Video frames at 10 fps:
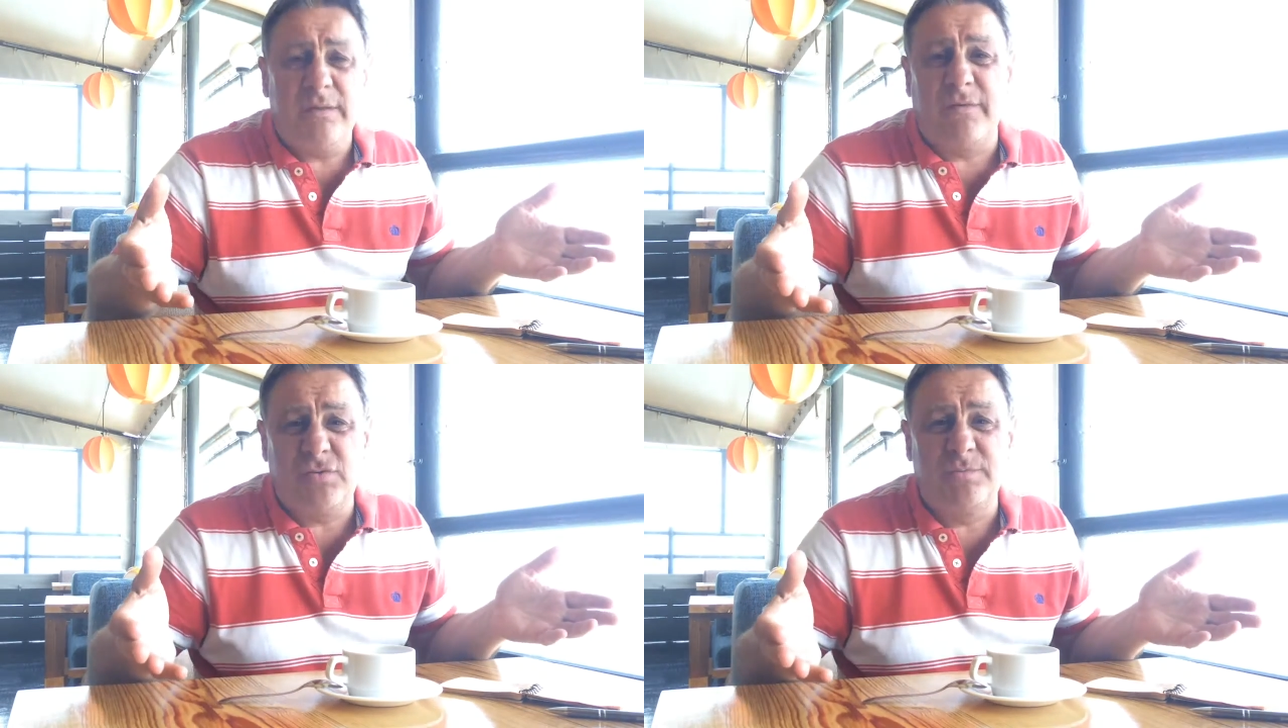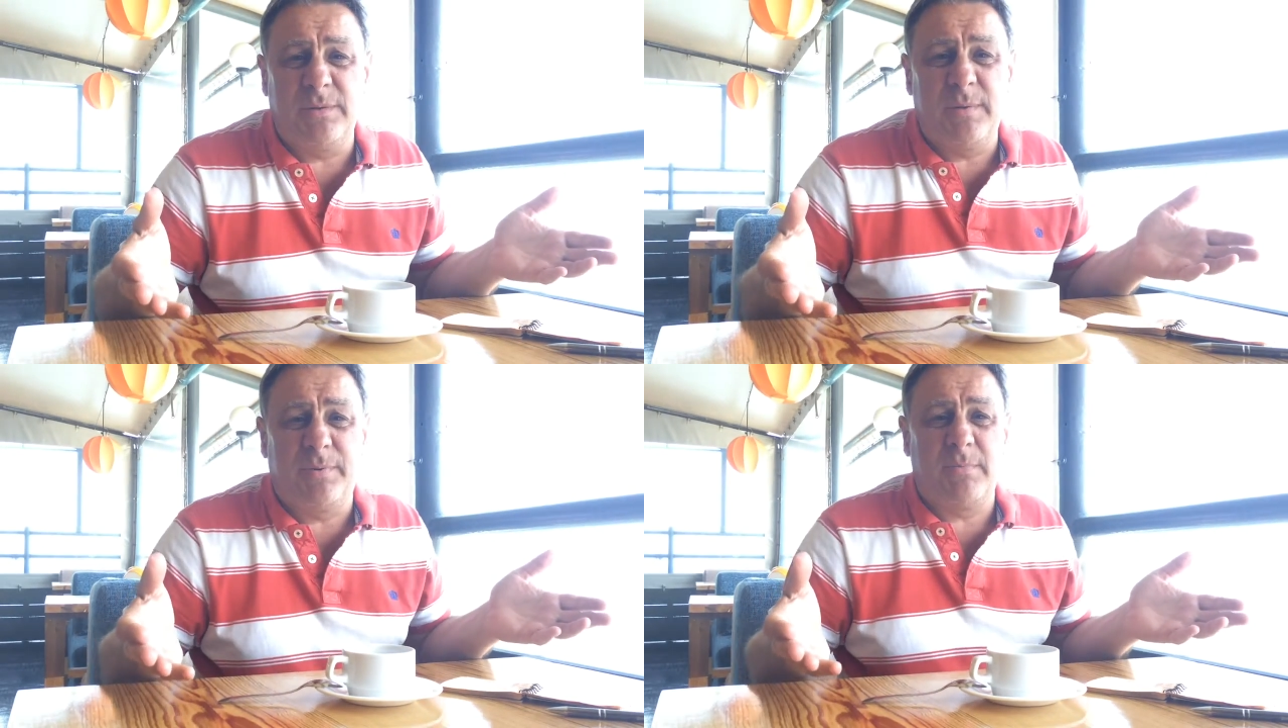во всем
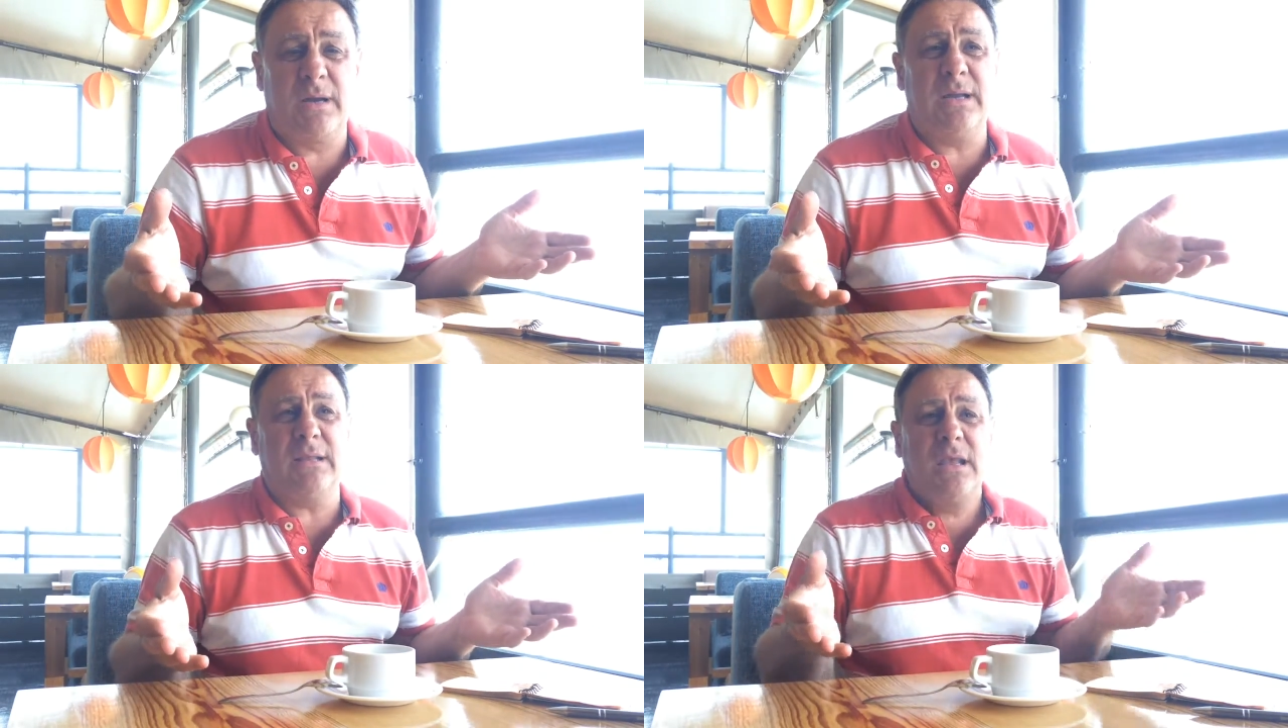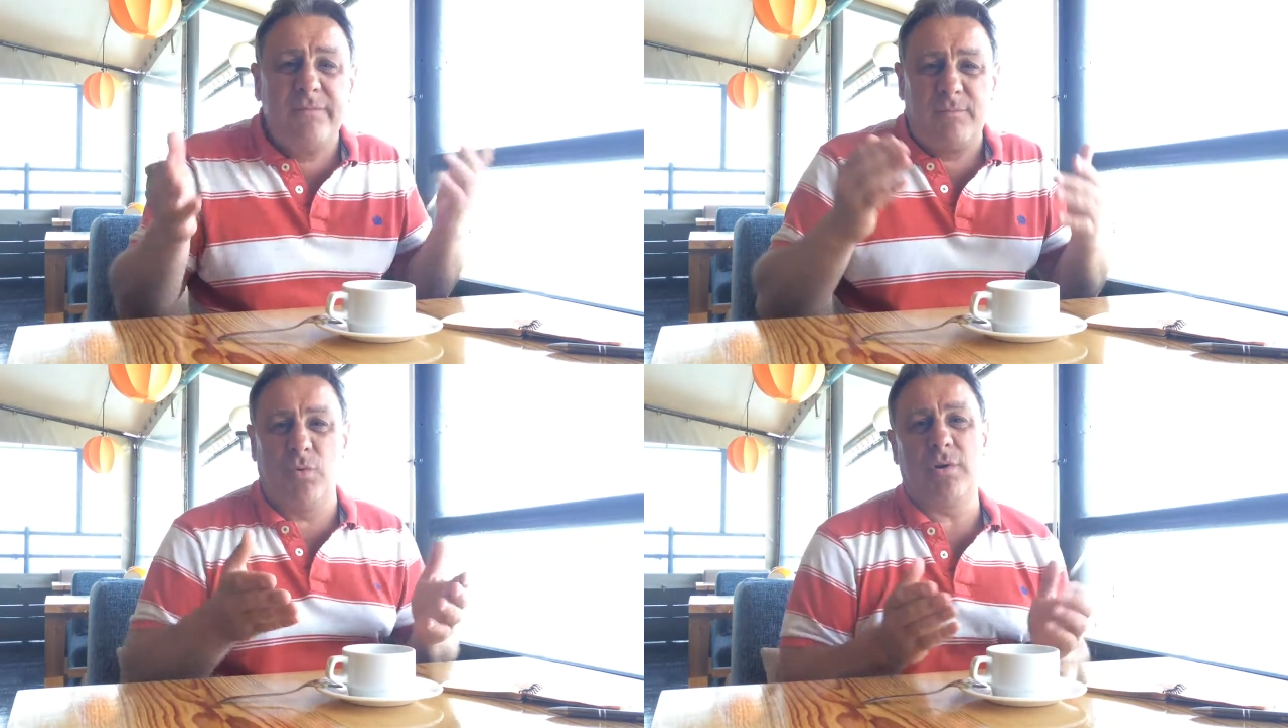тебе помогать
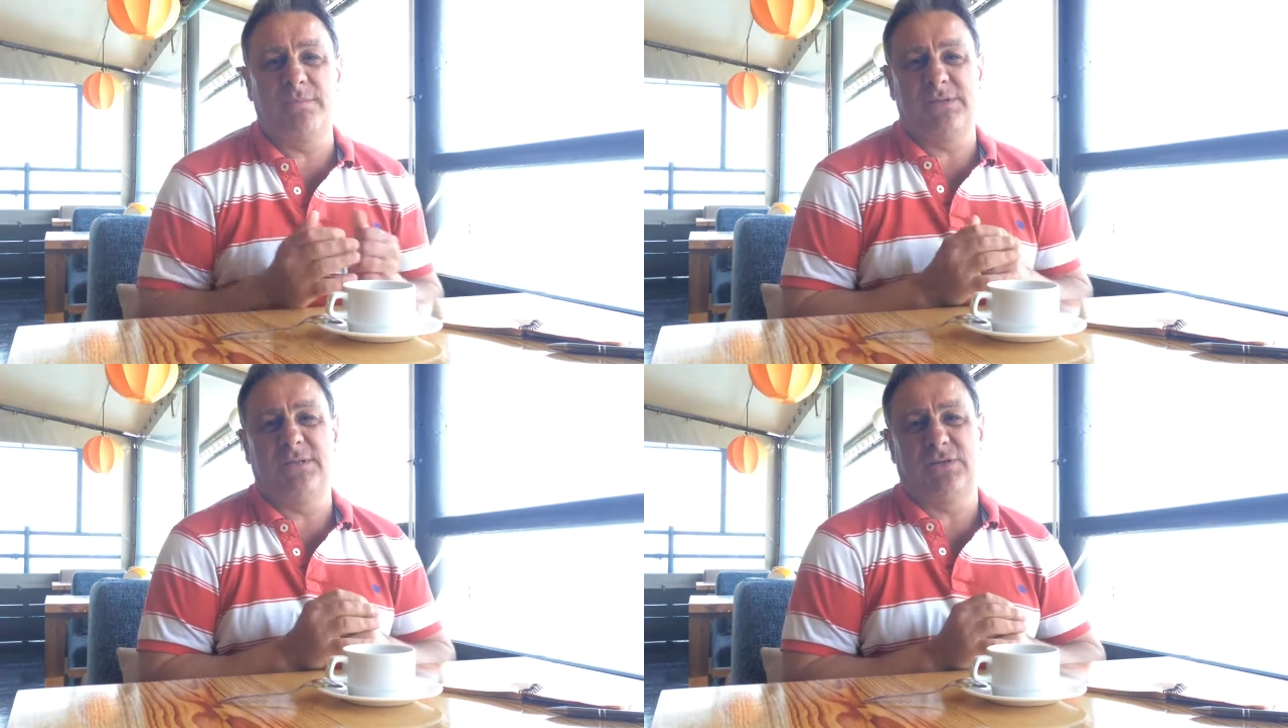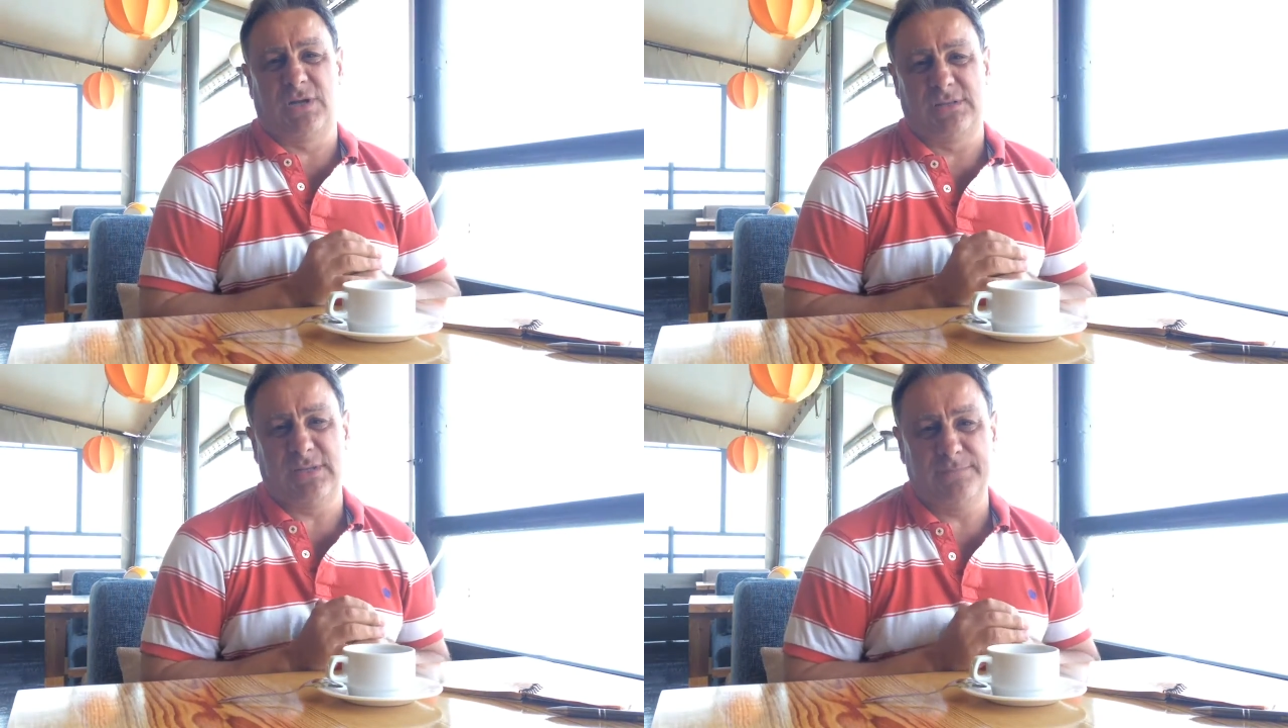и во многом
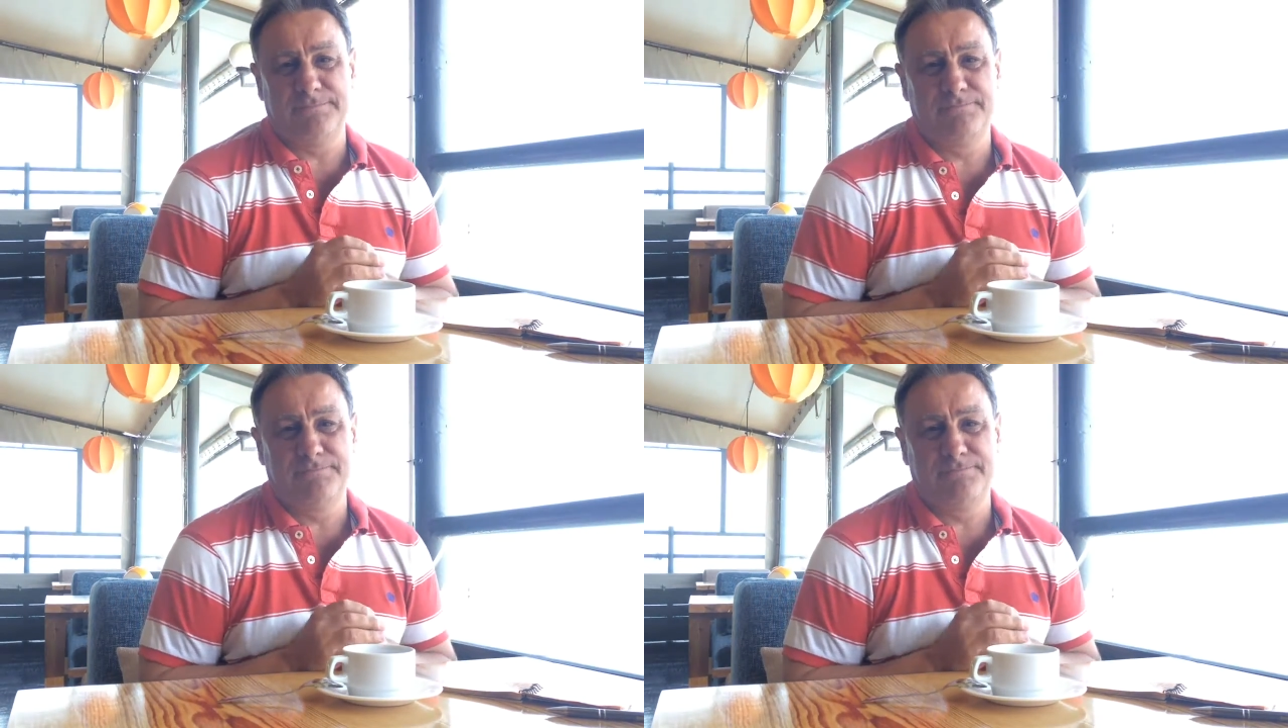соглашаться.